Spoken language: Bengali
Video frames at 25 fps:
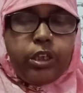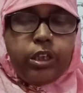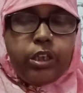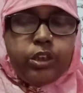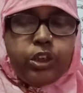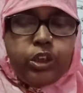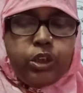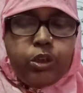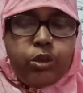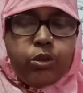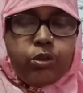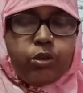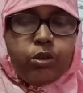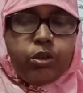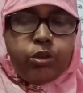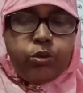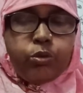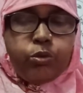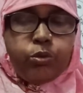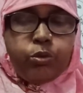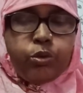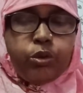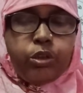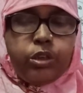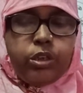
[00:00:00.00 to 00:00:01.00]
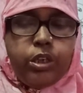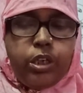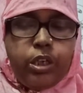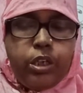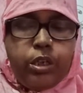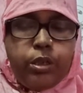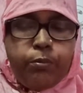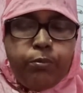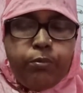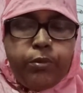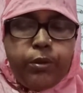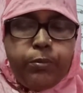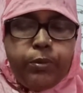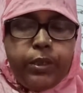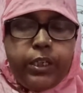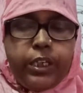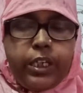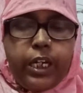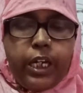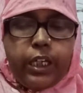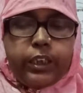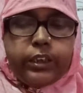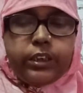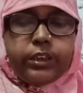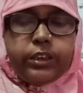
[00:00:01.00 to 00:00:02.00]
এই সকল গুণ বিবি
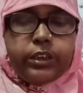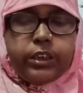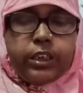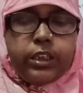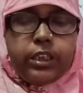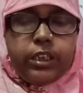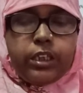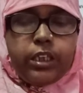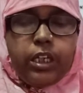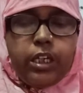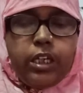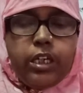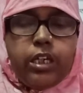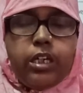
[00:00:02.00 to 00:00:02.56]
খাদিজাকে